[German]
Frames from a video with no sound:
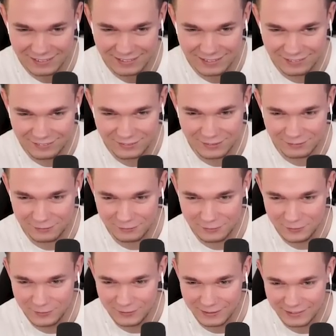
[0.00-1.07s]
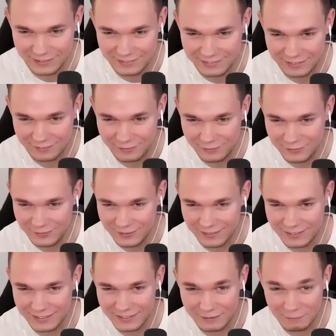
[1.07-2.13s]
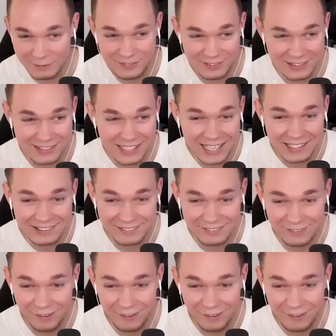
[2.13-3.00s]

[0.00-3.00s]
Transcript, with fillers: Das äh, fühle ich, das fühle ich. Bist du nicht?